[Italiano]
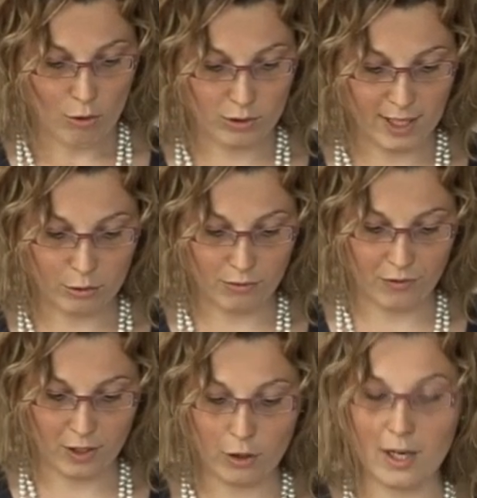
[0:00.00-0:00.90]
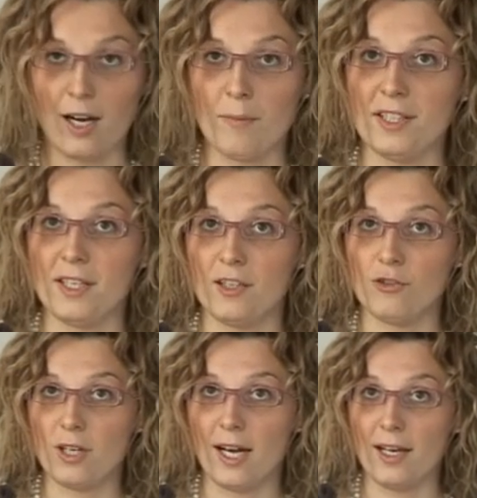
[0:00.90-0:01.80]
un dato inferiore alla media
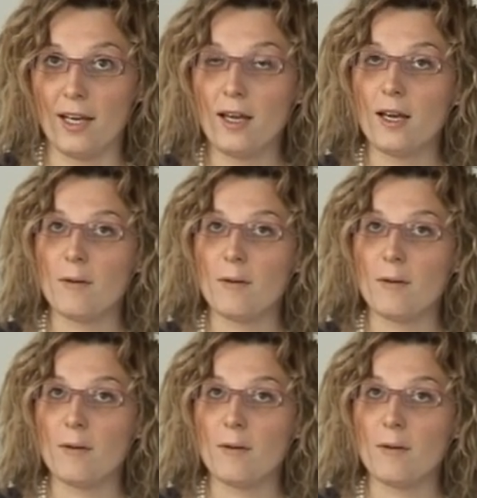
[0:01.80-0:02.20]
regionale